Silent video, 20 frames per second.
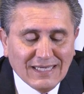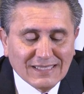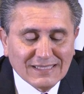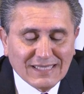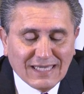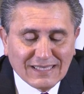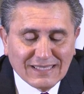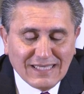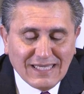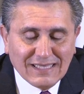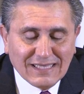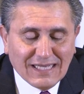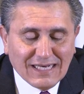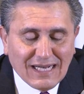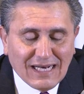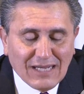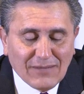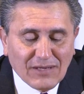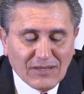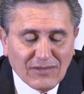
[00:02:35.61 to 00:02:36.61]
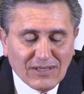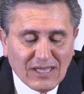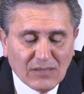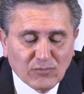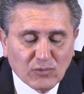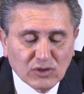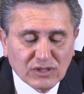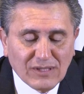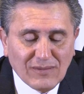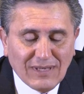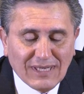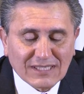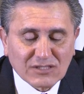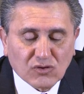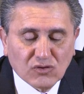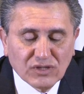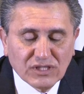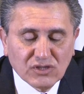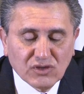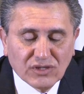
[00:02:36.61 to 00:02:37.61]
se atiendan a la brevedad posible las
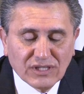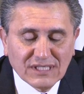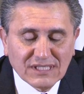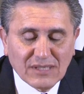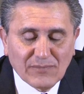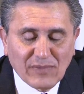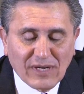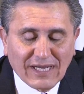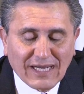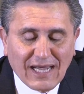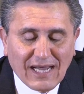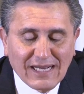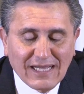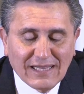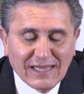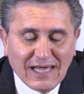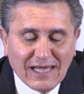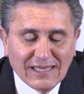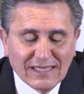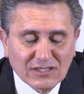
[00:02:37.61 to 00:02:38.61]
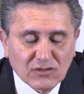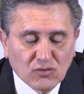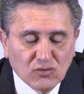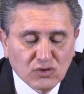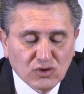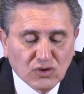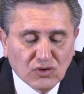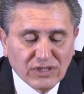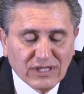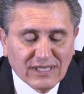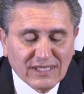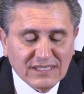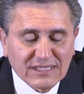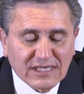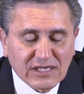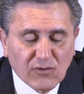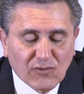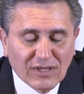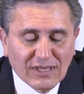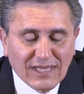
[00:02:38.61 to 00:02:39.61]
condiciones de precariedad, exclusión y
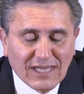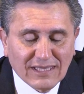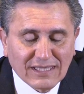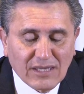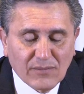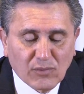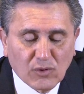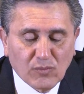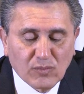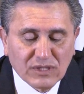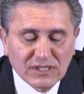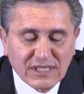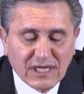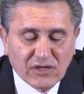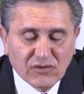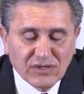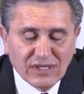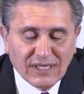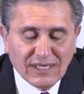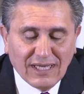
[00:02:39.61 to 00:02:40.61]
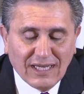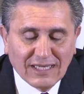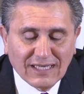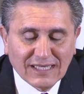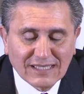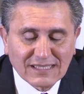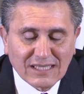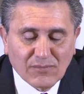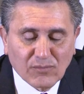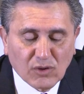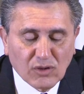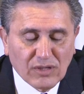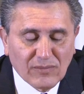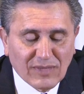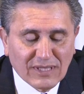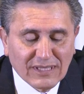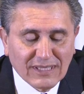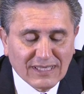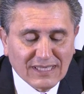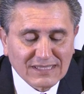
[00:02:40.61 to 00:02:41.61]
desigualdad que propiciaron el que esta
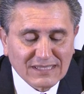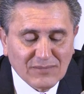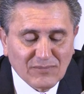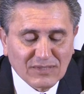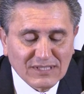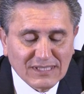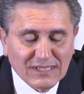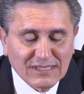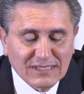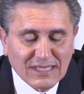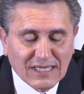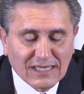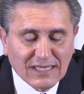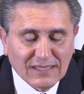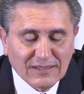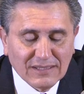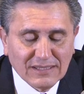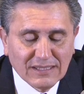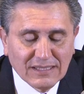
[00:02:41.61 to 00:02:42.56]
problemática se presentara.